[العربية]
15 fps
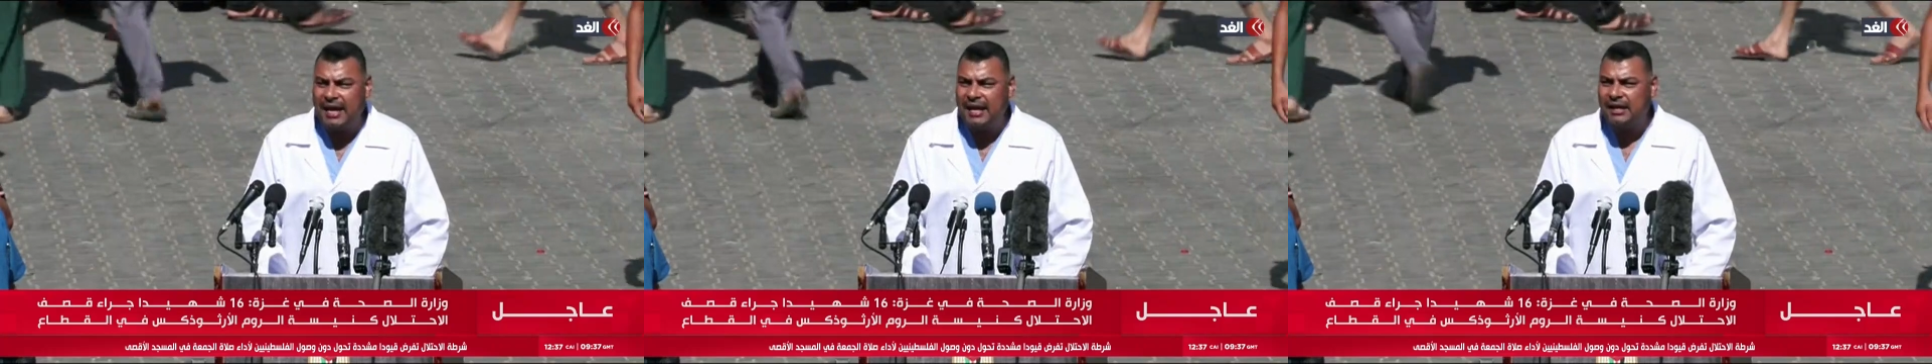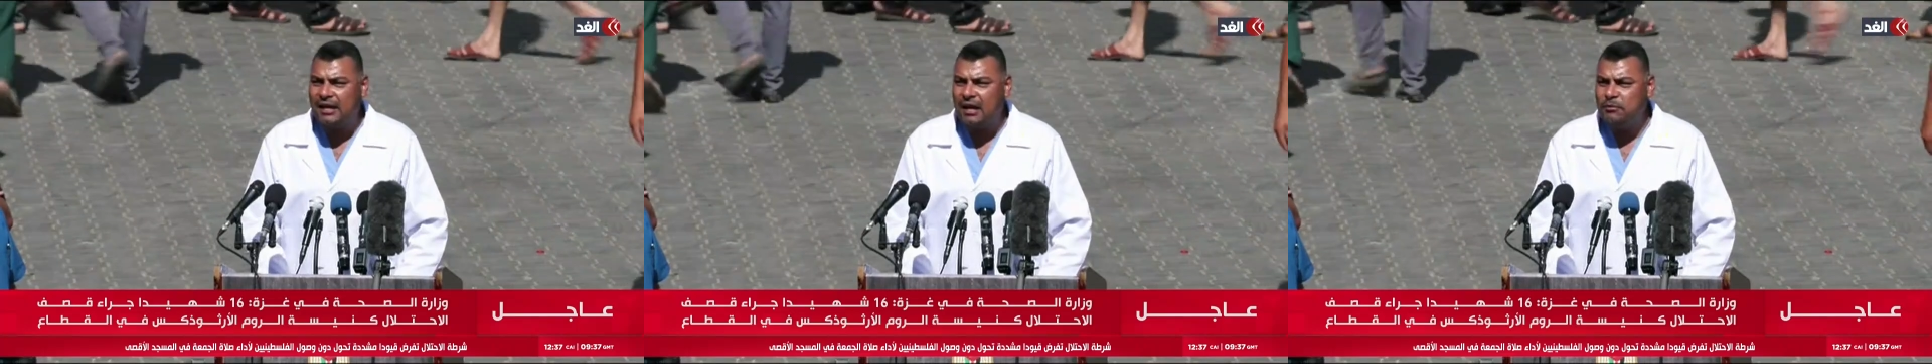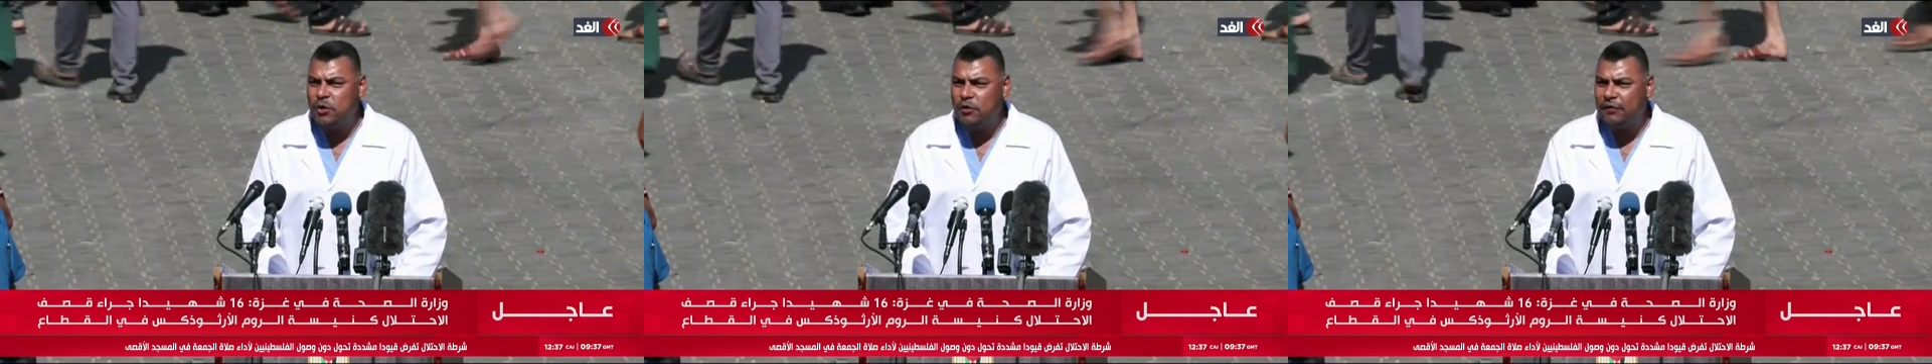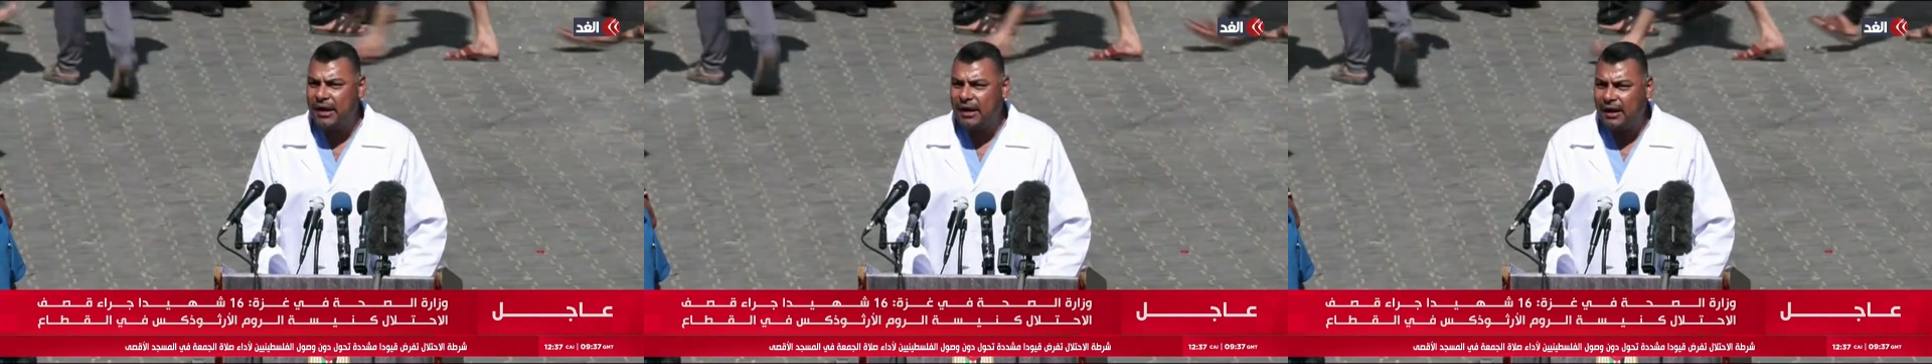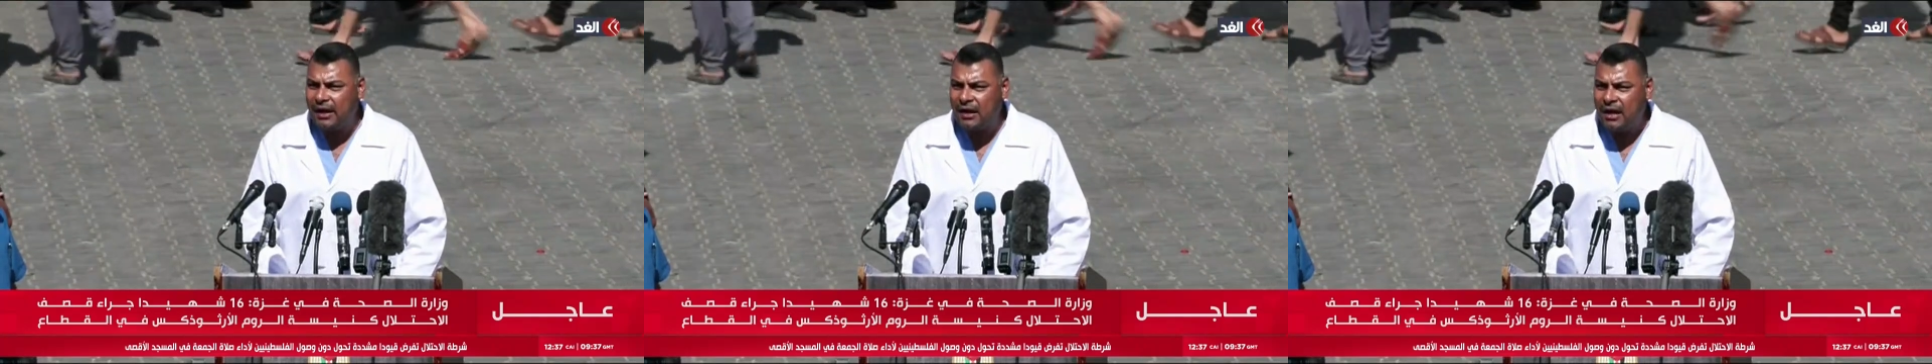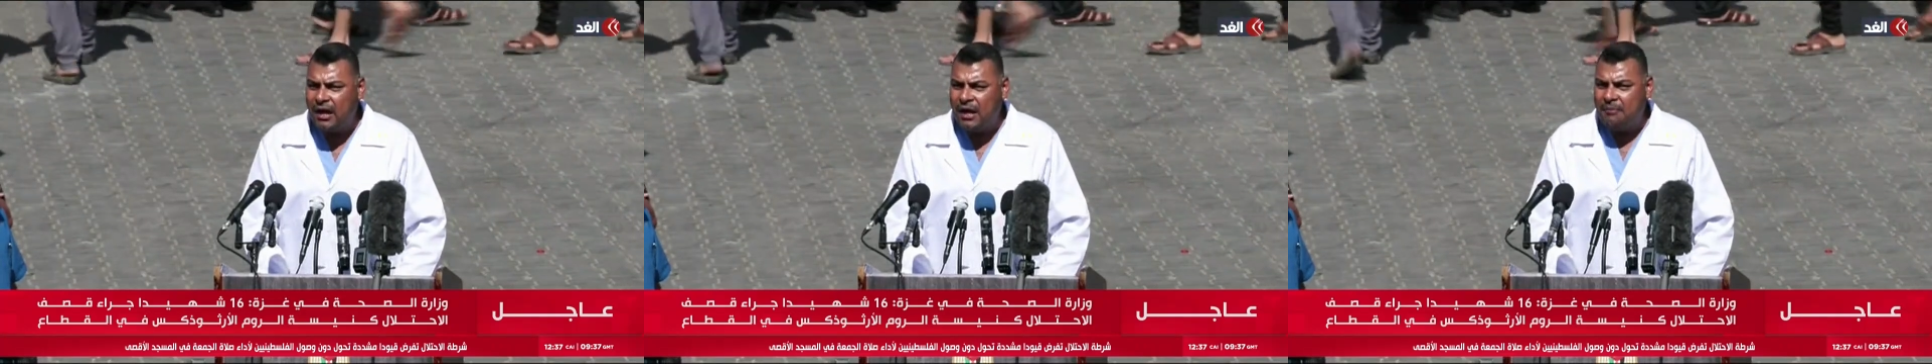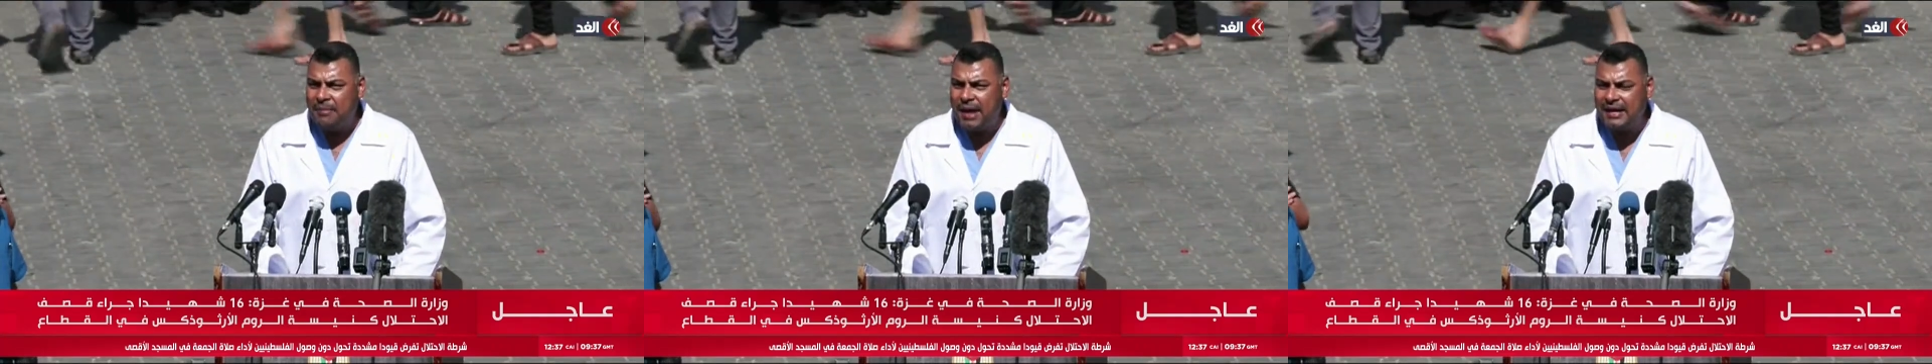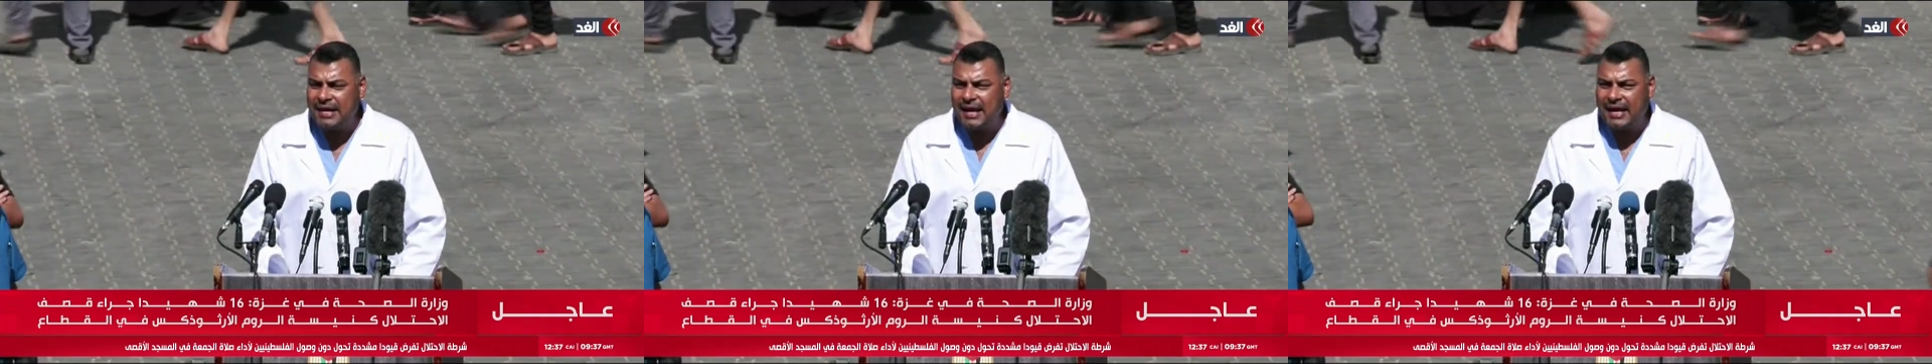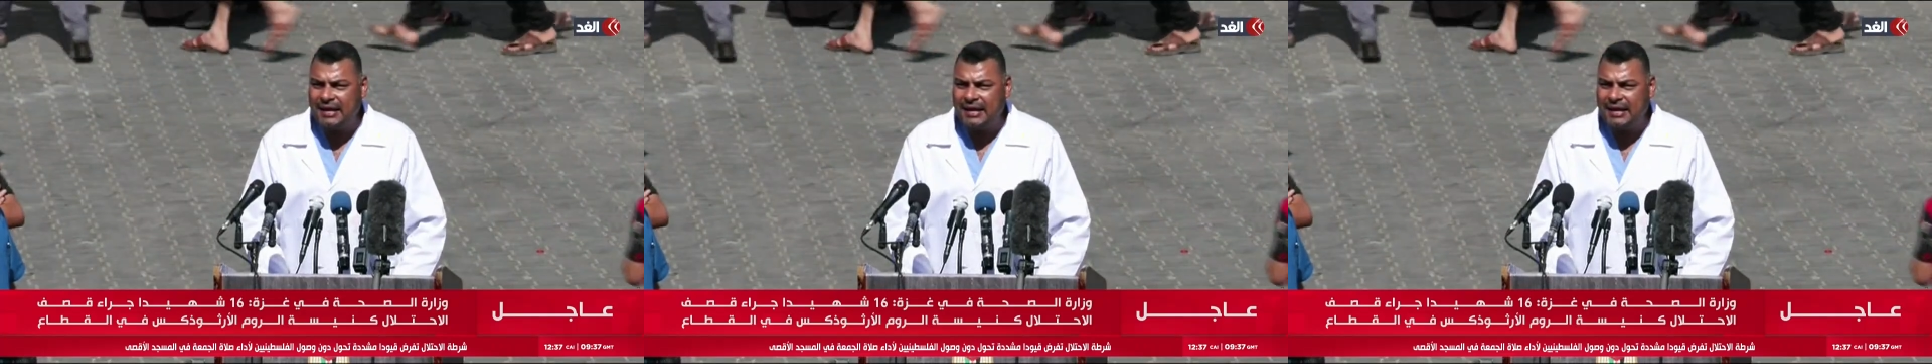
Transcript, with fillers: وكذلك لم يفرق